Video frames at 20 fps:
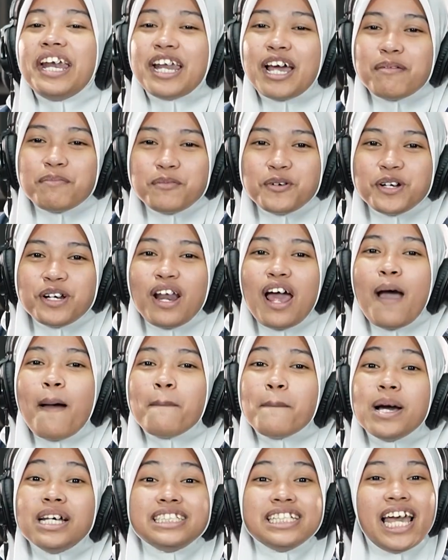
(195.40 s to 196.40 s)
Namun,
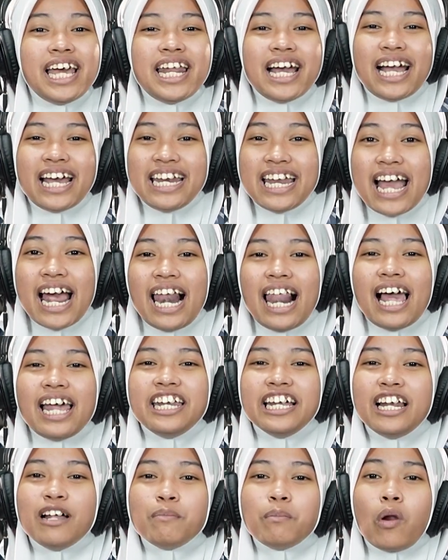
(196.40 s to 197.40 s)
masih ada kendala
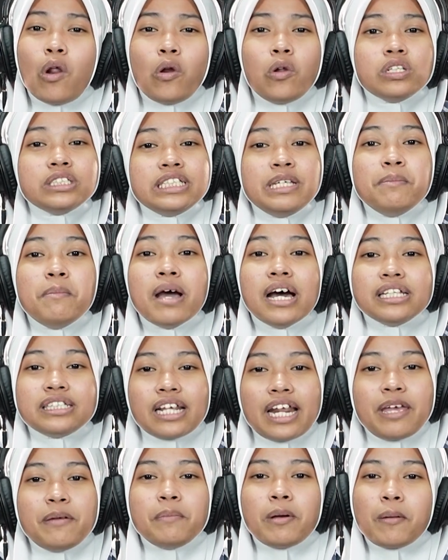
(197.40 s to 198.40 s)
dalam produksi
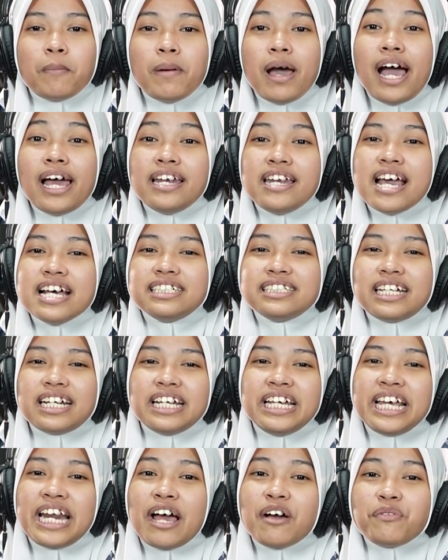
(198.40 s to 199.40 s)
baterai berbahan dasar
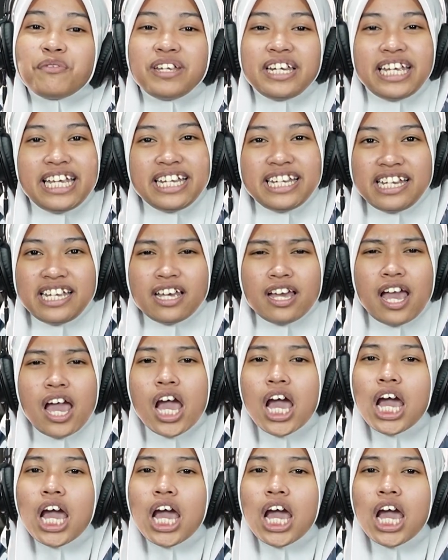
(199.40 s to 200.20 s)
grafin ini,